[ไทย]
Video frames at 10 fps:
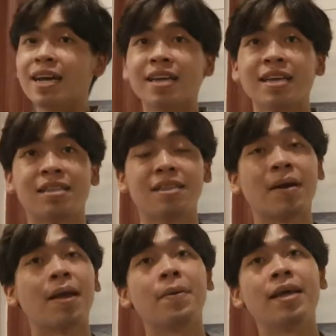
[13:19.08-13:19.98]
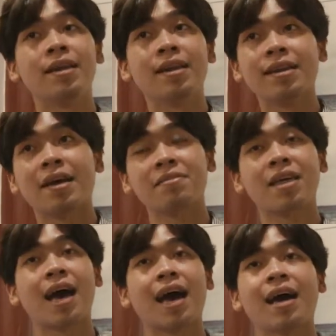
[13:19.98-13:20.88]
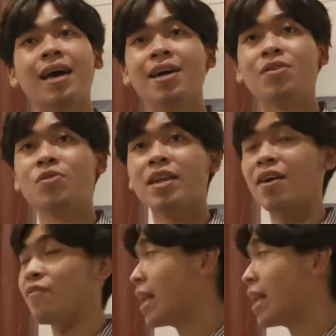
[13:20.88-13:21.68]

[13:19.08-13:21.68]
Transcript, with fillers: ยสมัยเป็นนักศึกษารุ่นใหญ่ไป